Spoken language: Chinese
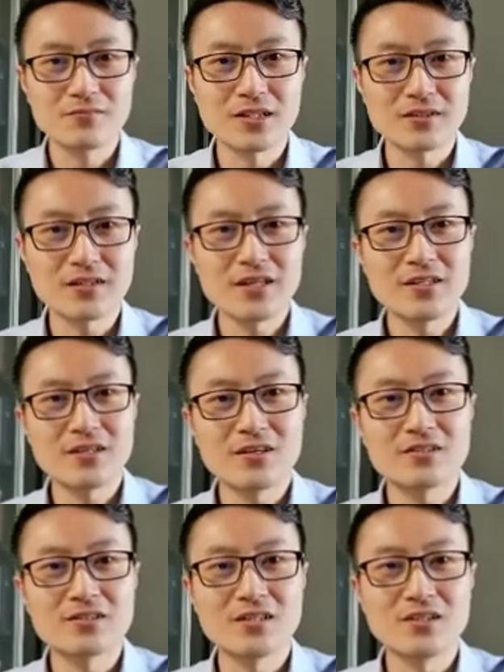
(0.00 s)
那带那个
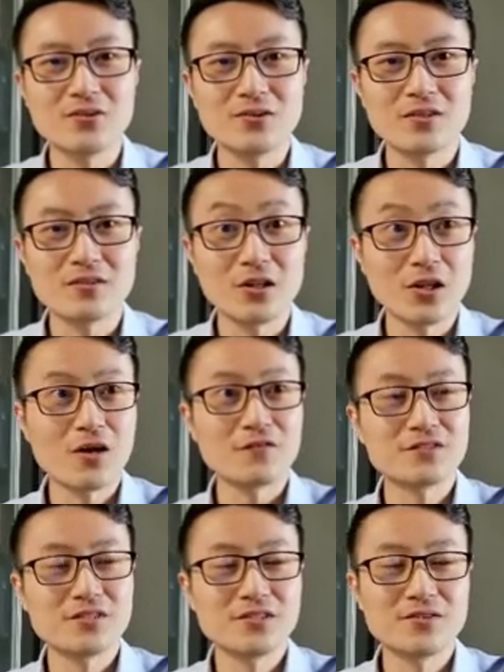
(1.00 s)
二层楼的 loft，